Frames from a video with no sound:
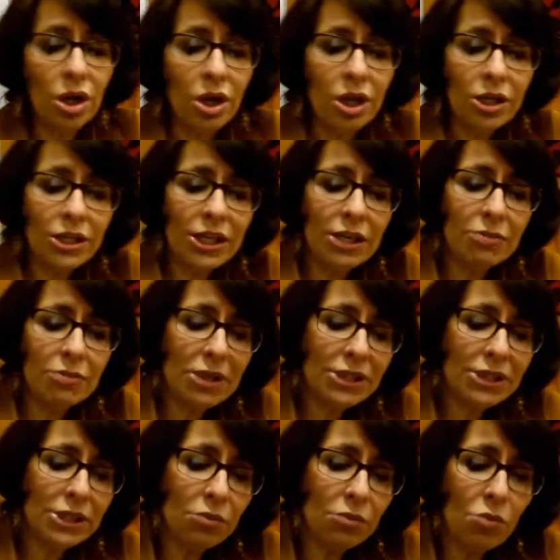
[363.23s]
y el
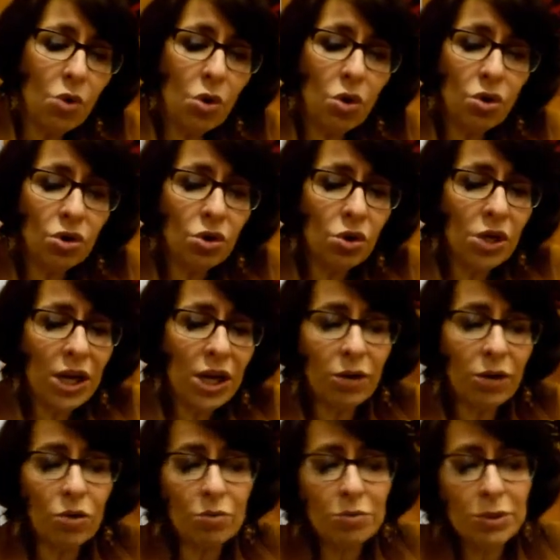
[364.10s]
matrimonio y la
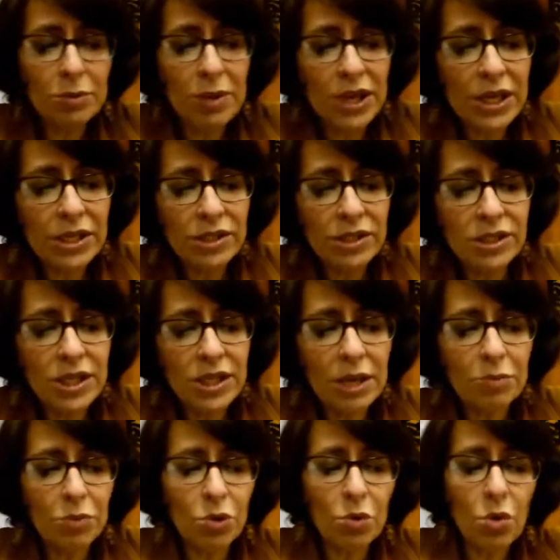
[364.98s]

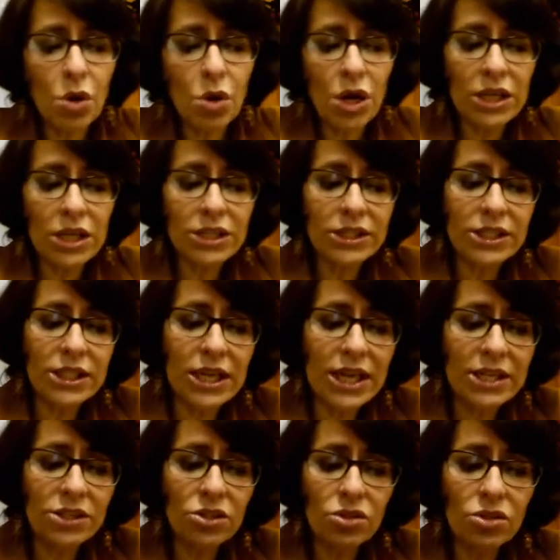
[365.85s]
convivencia provocan
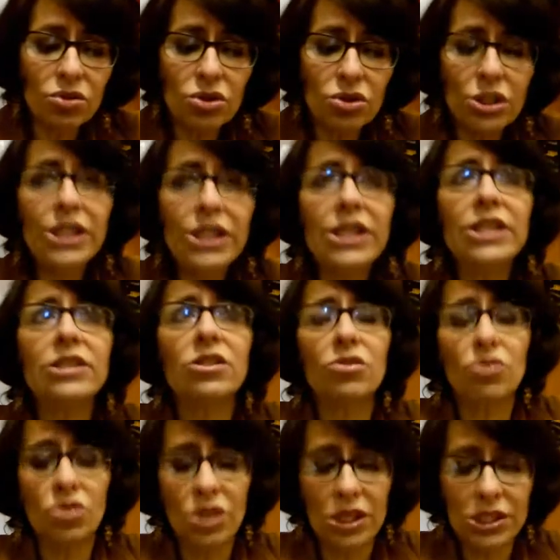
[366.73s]
silencios
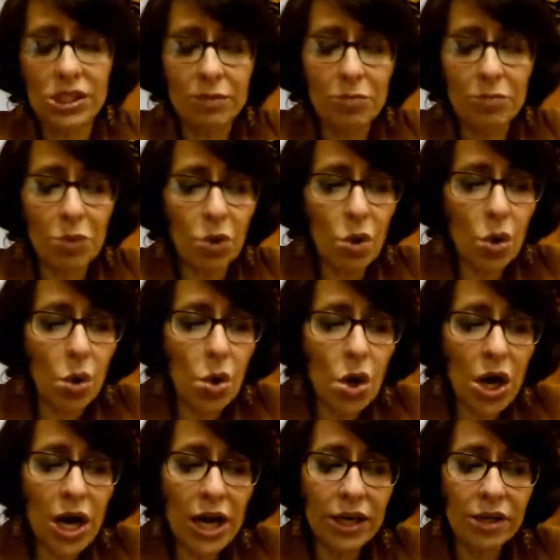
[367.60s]
lisos que se
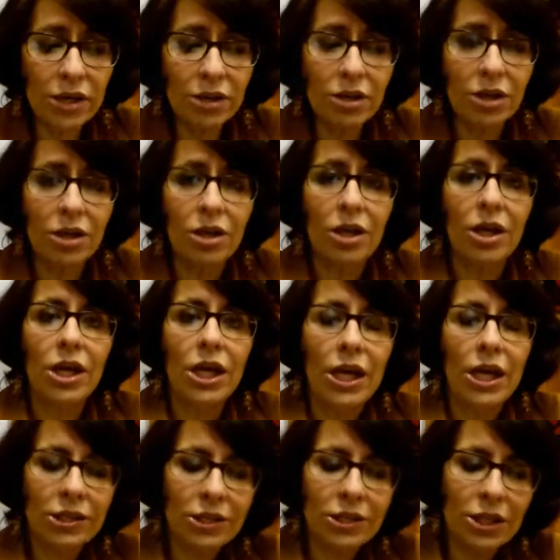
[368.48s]
prolongan
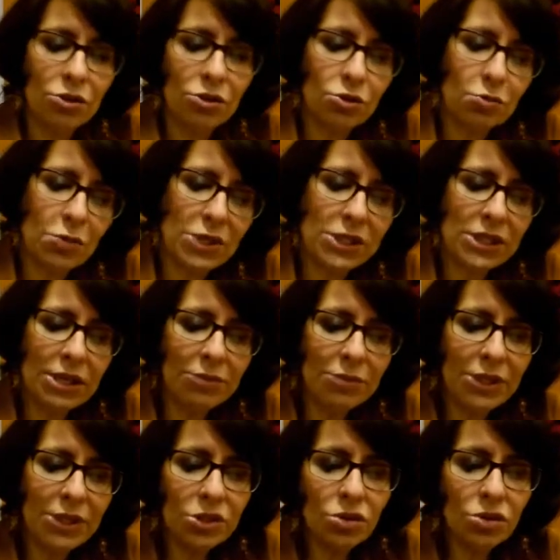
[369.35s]
entre los
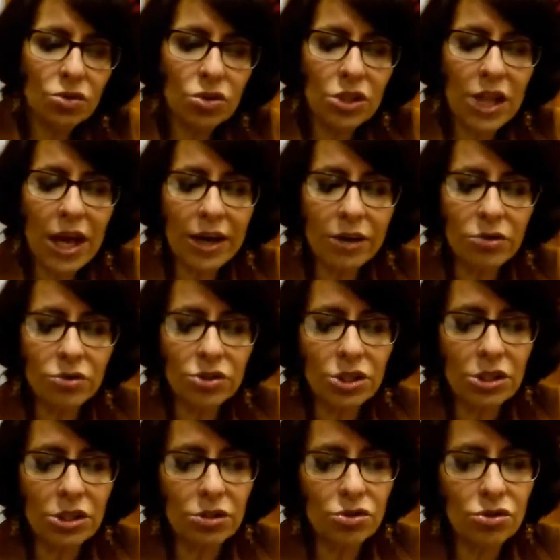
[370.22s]
pensamientos largos
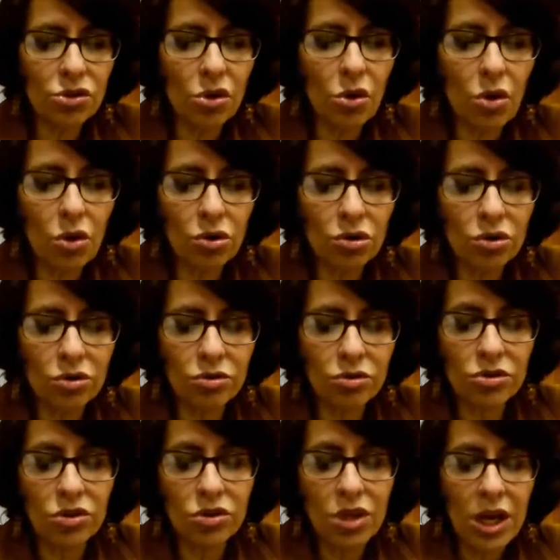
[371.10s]
y los
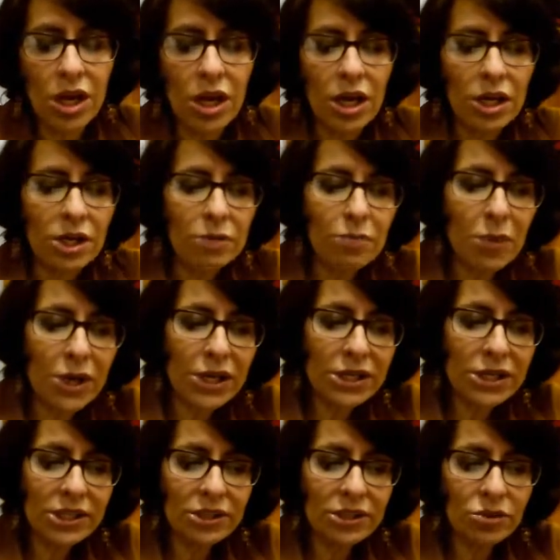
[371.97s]
cortos y
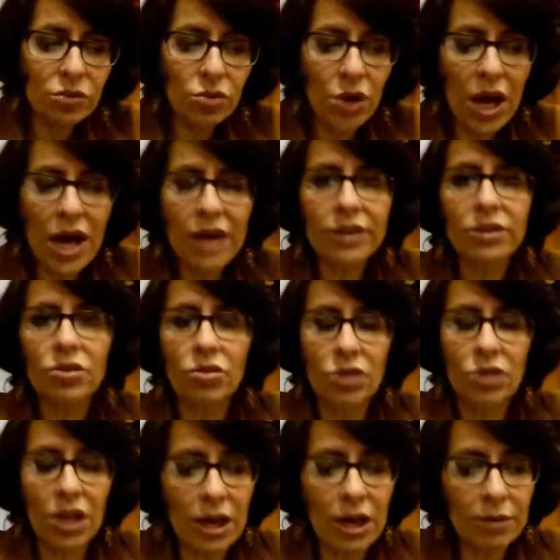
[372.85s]
parecen durar
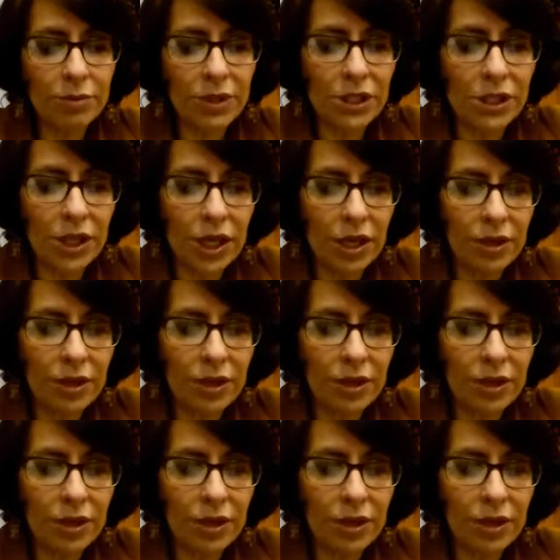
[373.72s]
toda la vida.